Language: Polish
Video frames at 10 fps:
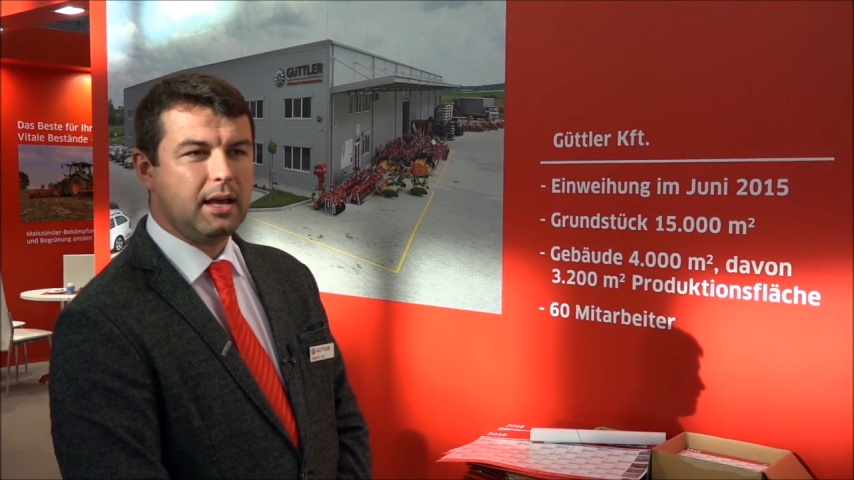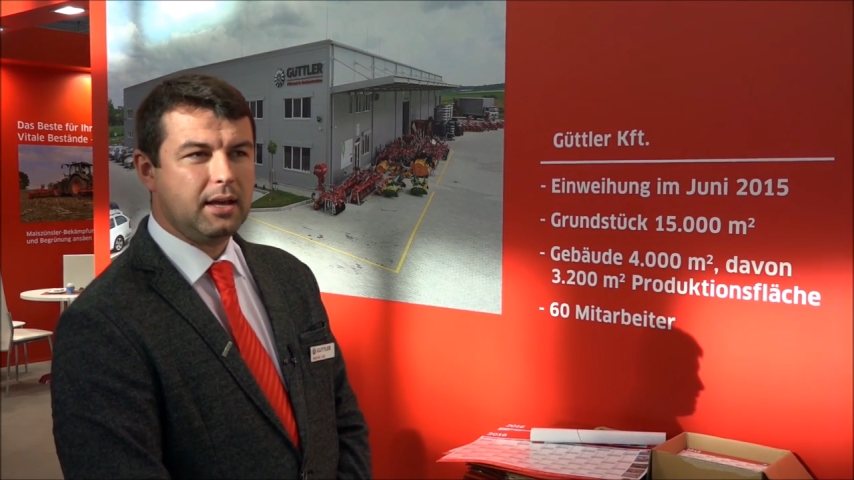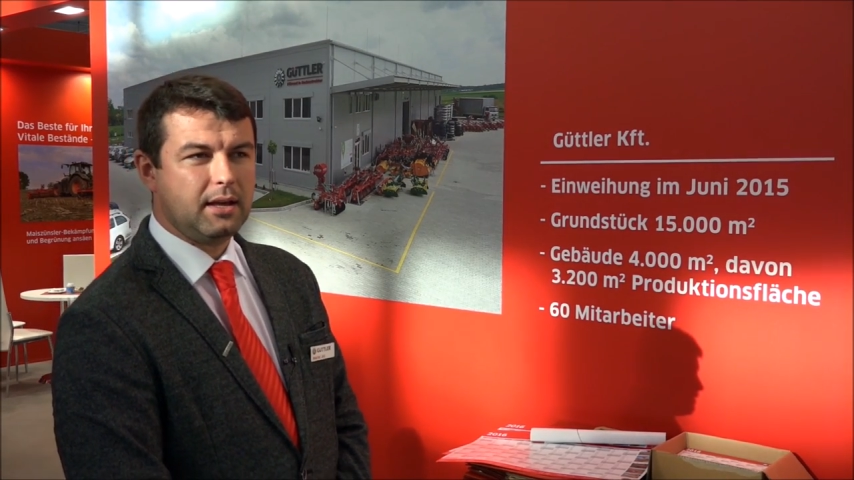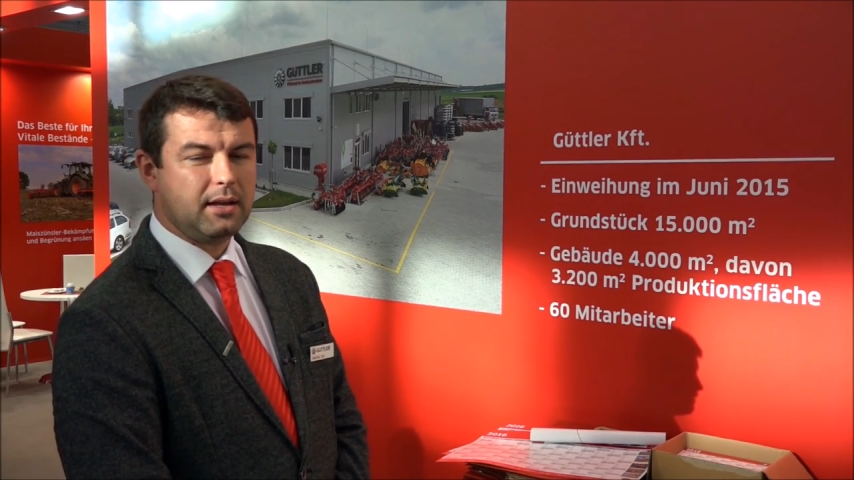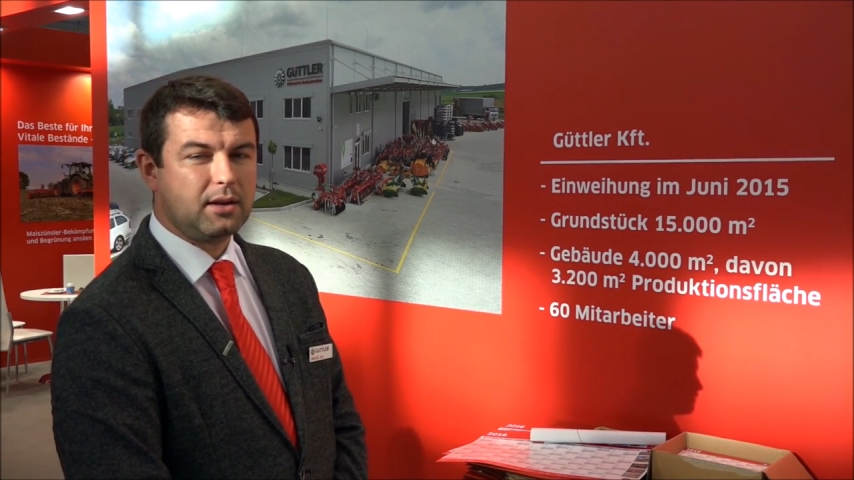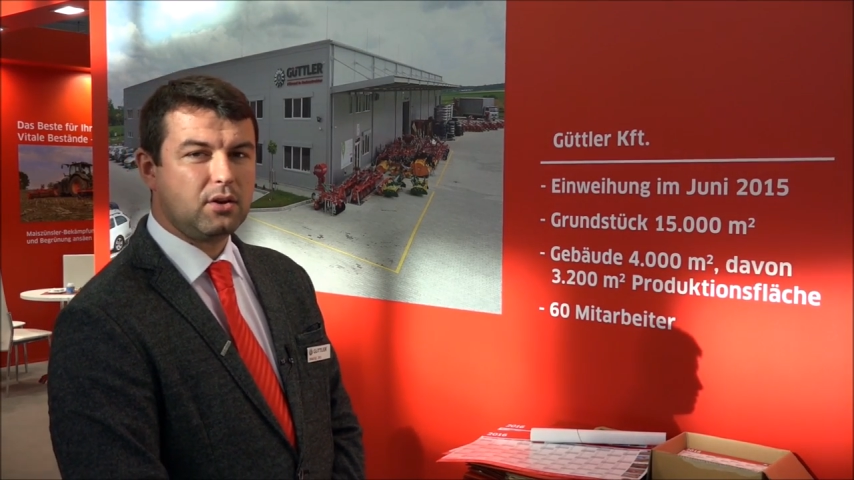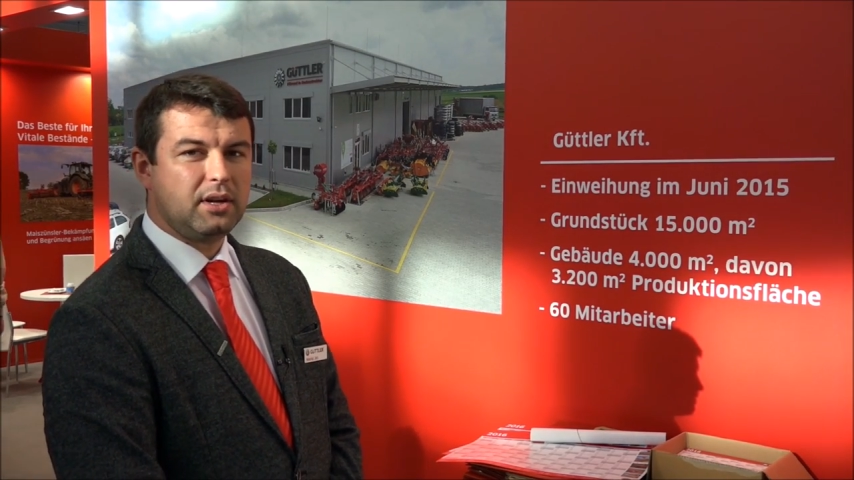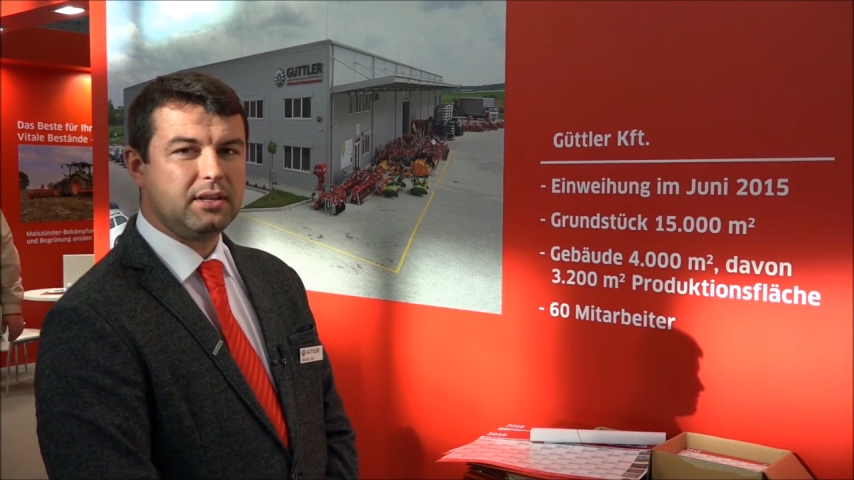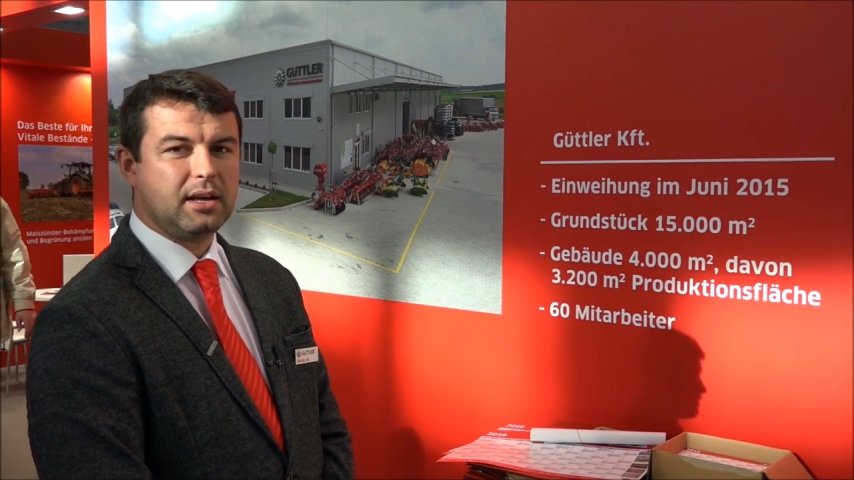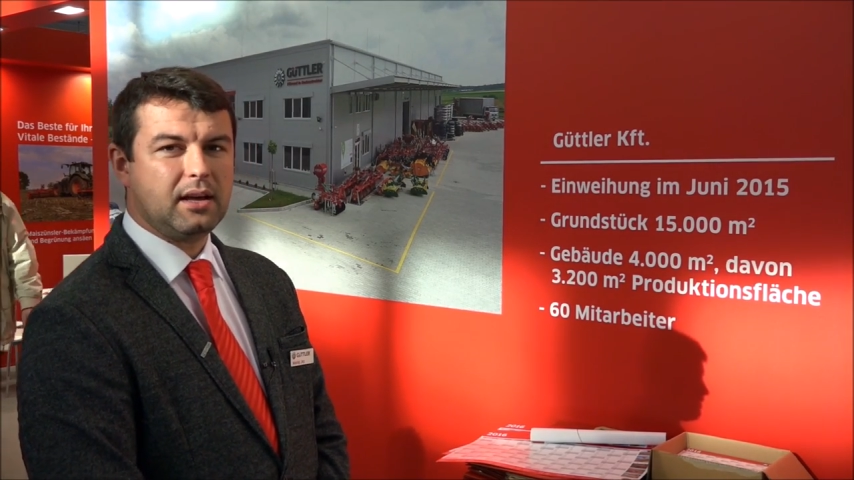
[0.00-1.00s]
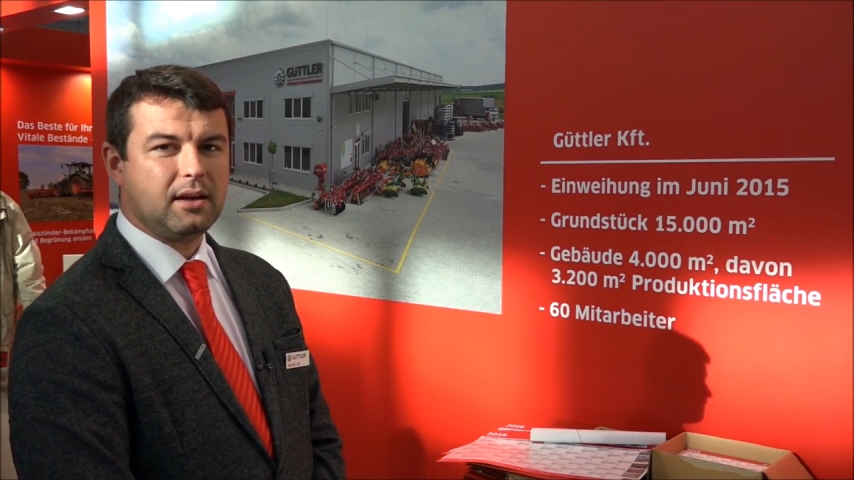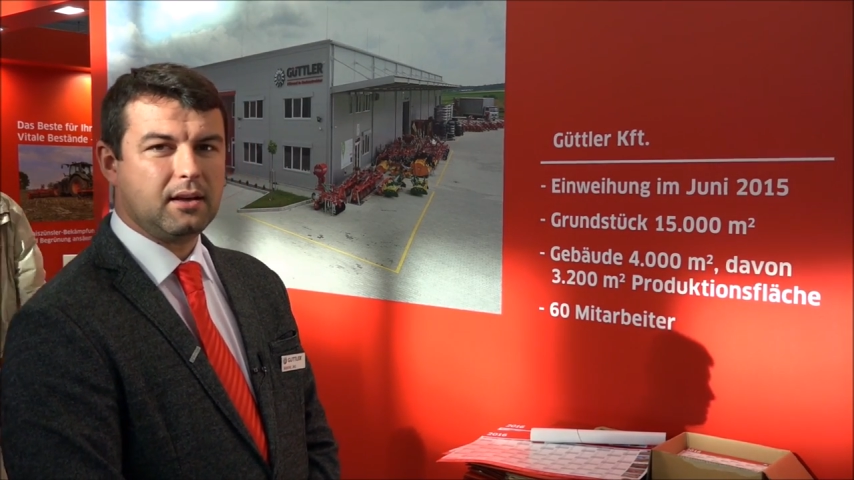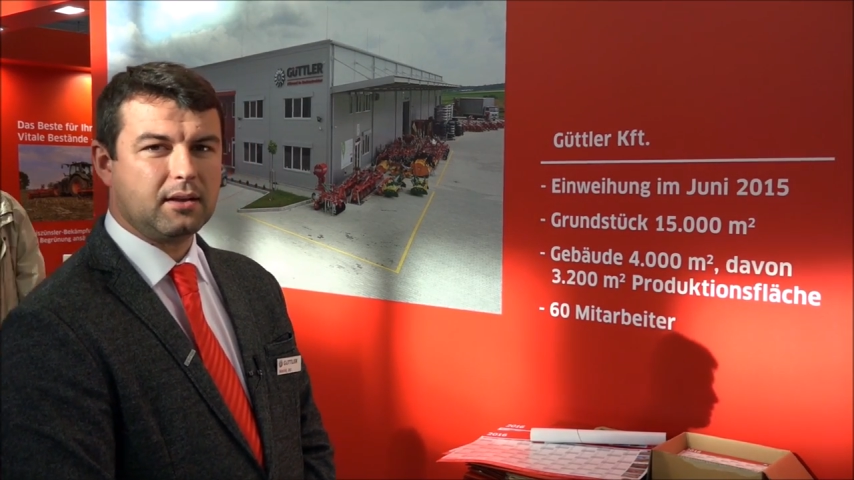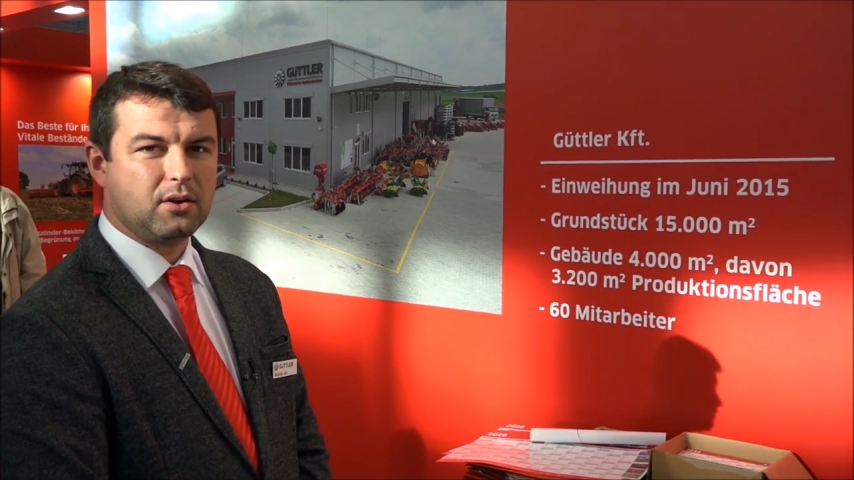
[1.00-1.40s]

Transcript: e, kolejna,